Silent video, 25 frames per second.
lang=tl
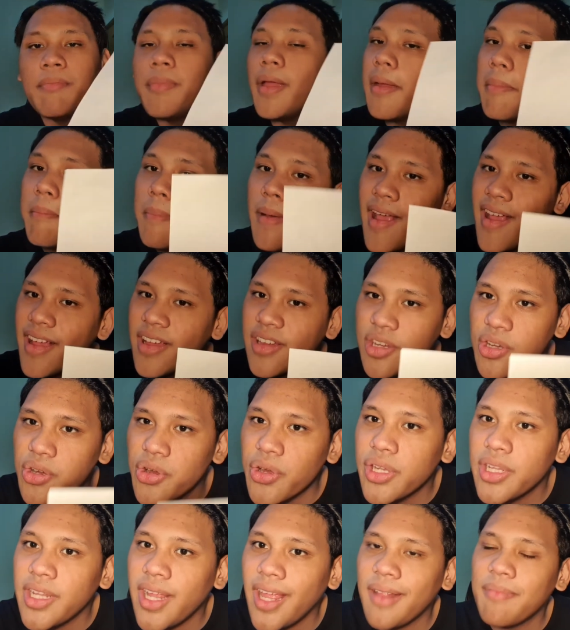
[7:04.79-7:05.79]
Pero para
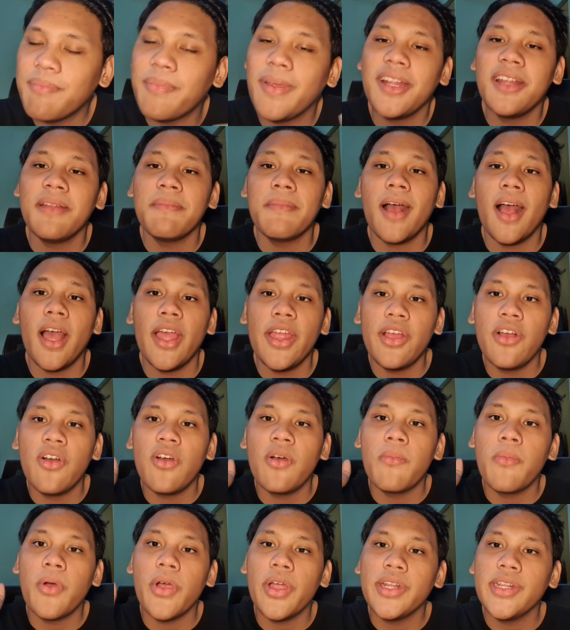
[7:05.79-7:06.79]
sure din, pwede naman kayo
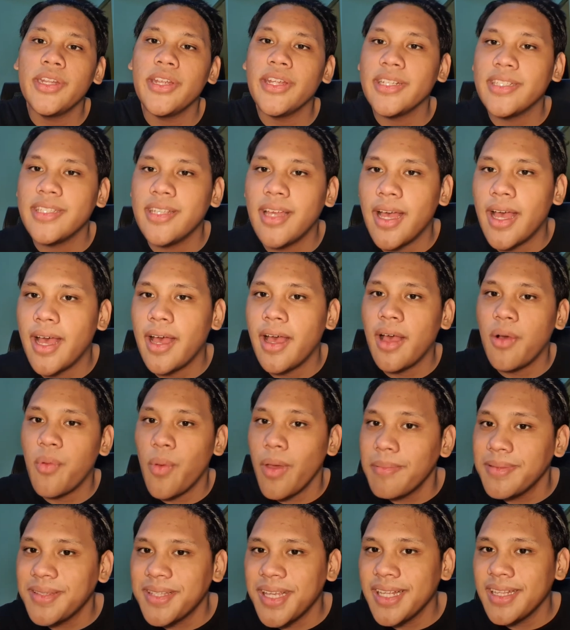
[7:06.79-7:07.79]
umorder sa
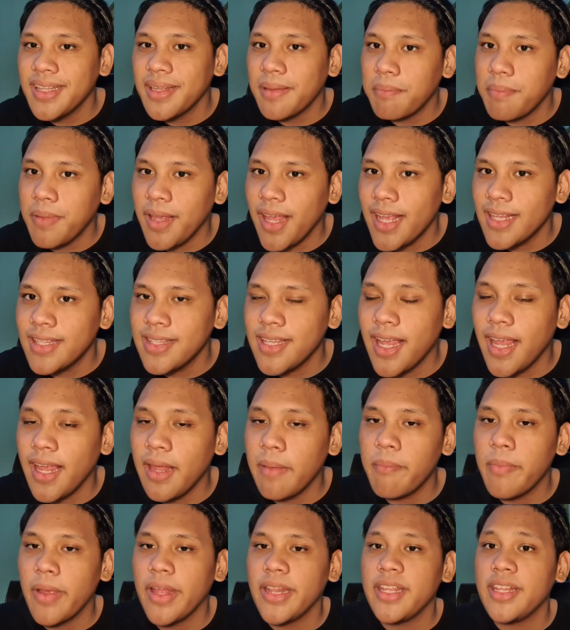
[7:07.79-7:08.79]
website ng
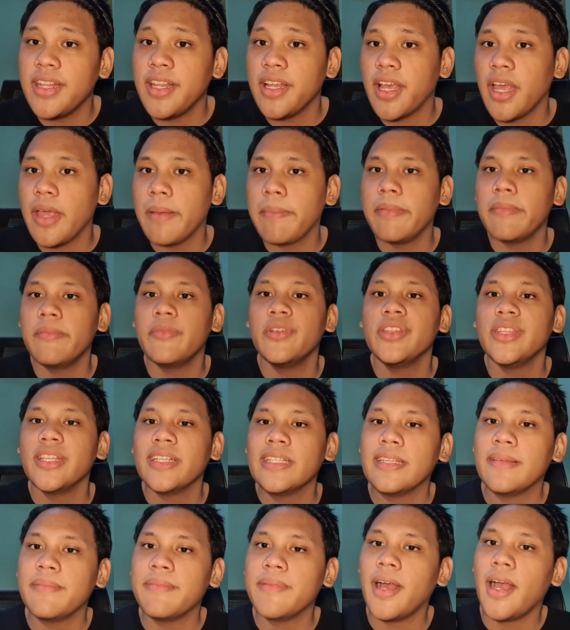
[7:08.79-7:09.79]
PSA, pwede din kayo pumunta
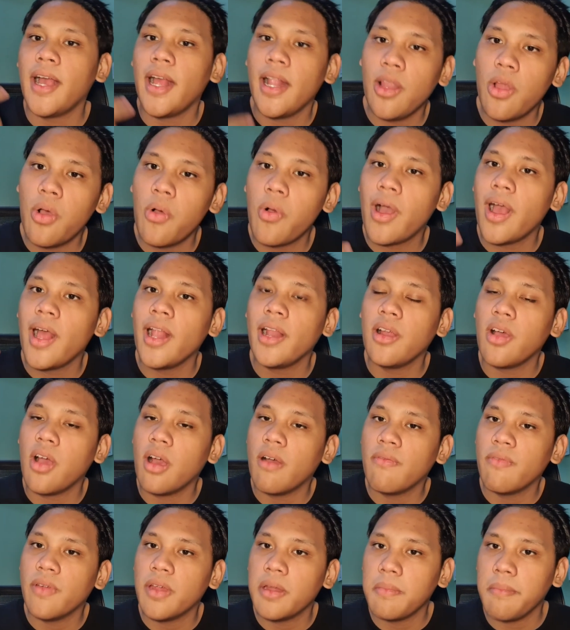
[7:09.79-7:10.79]
sa mga local
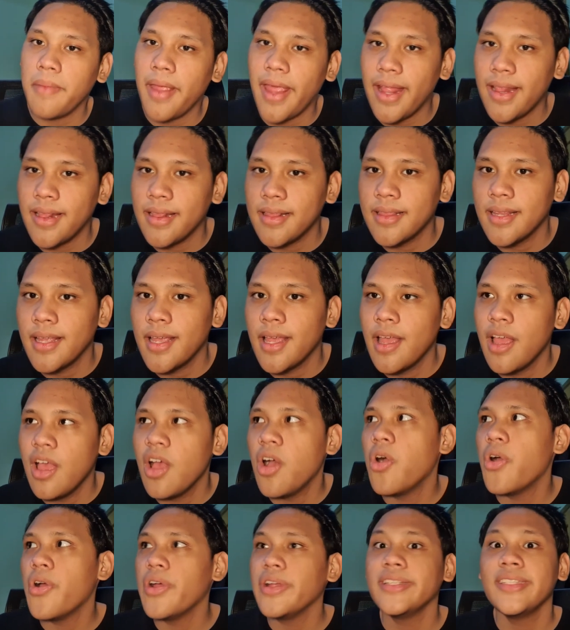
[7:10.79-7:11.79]
government
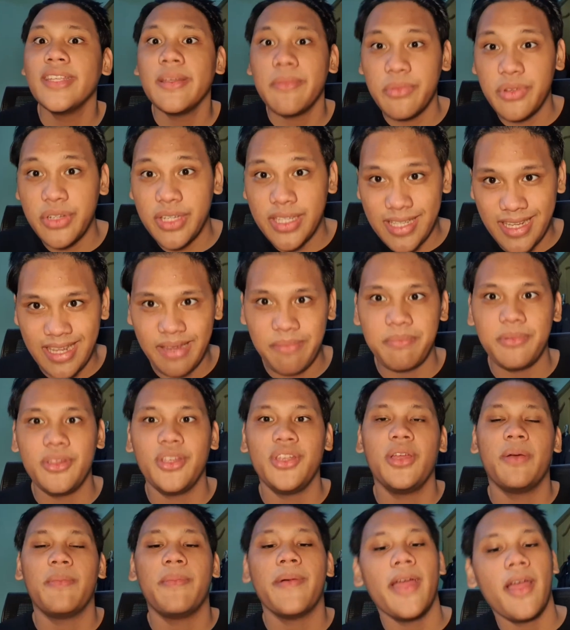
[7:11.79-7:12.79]
or sa
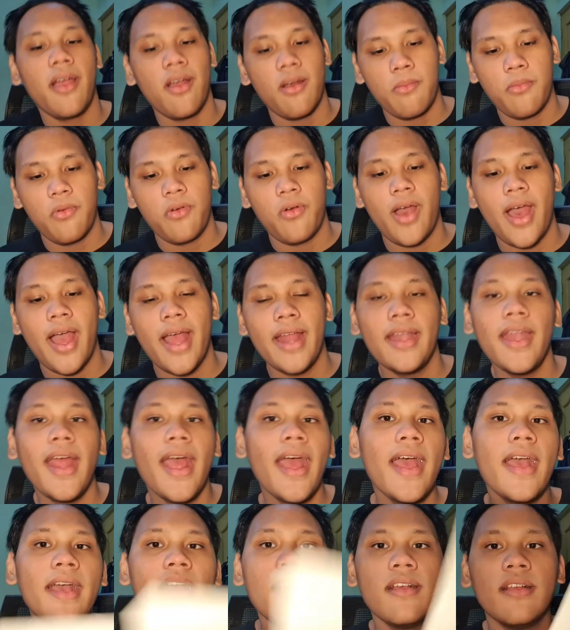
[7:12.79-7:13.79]
municipio niyo para kumuha
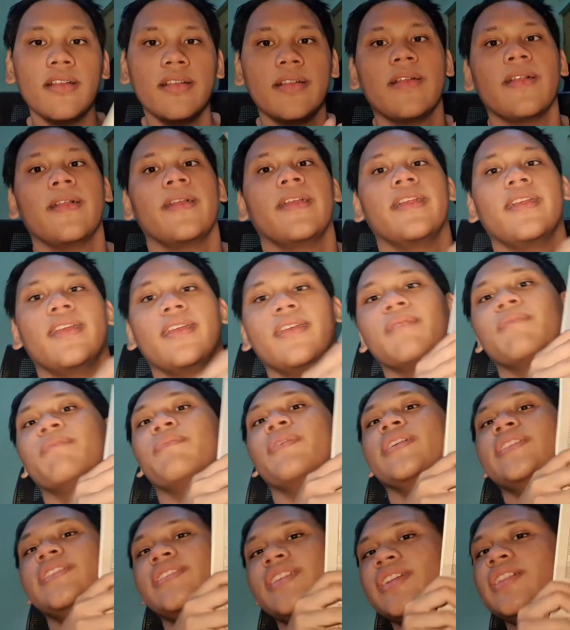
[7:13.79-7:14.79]
ng
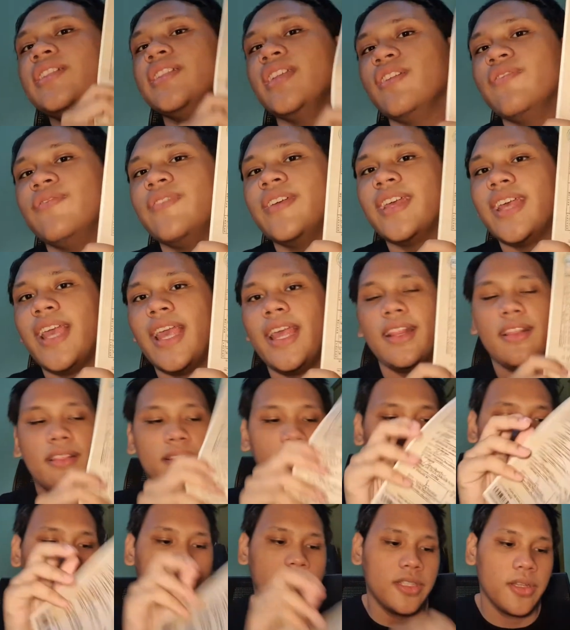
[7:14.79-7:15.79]
birth certificate.
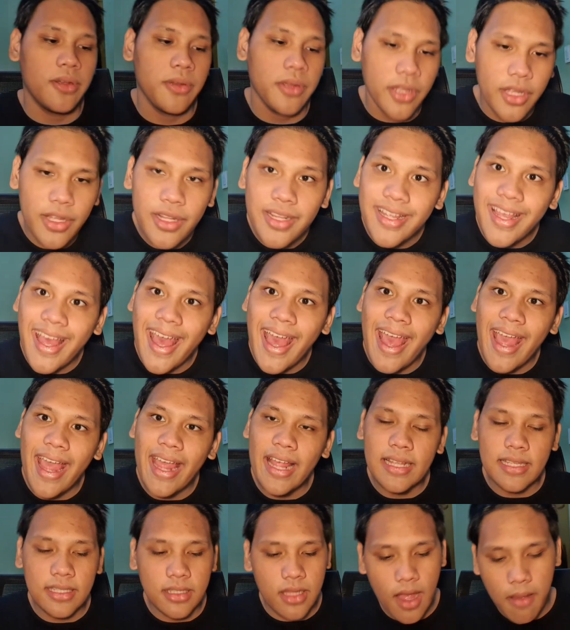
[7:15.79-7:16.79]
So, yun guys.